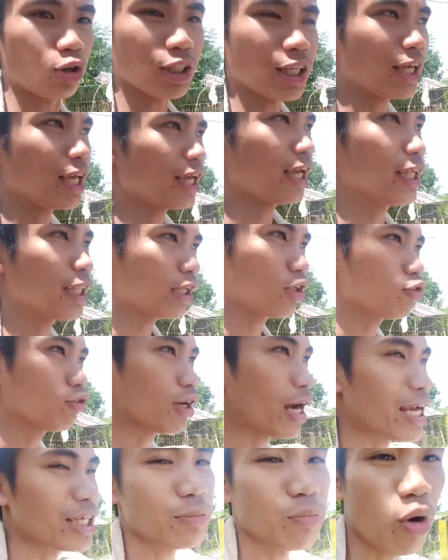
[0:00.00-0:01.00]
Kung nakikita
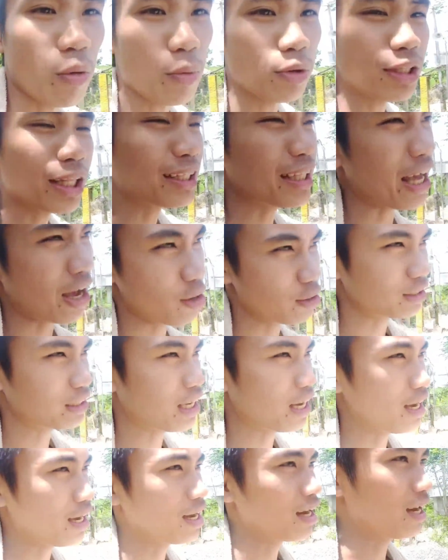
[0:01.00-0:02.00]
nyo guys, pupunta tayo
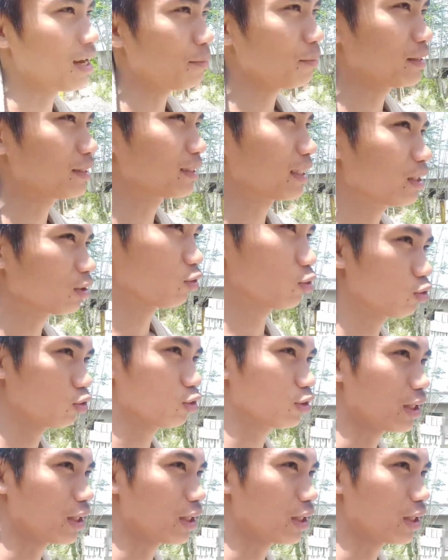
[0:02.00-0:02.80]
sa uh, pinsan ko.